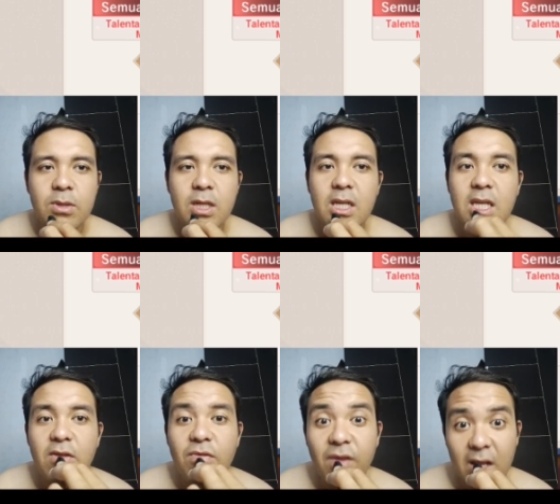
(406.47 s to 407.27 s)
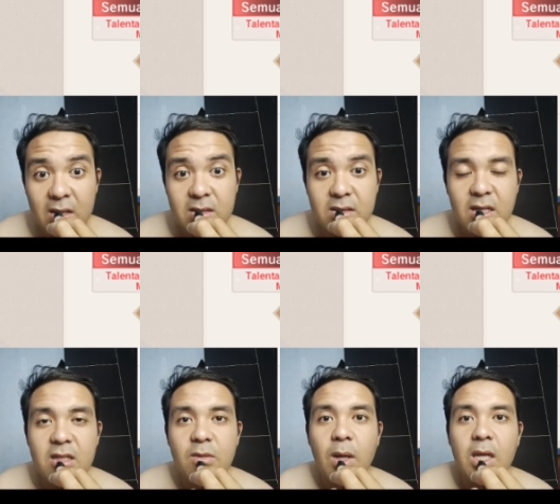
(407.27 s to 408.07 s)
menjadi defense
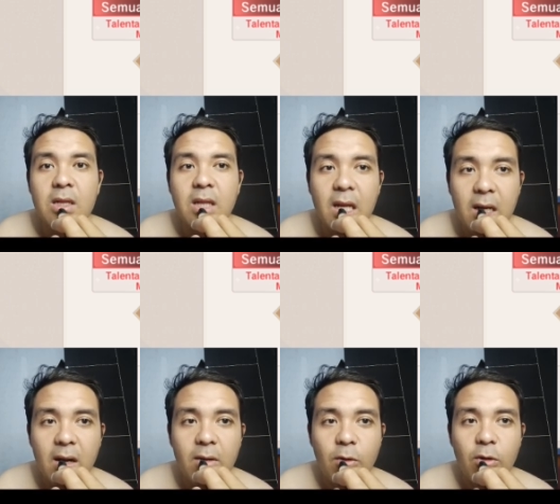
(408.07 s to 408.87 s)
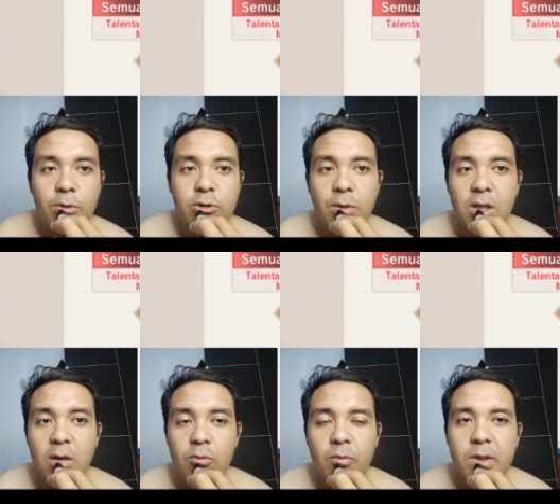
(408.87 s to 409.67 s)
jadi semakin tanker walaupun cuma
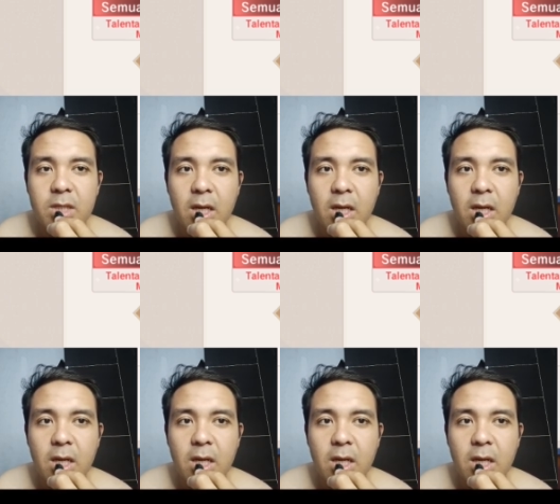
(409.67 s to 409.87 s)
30%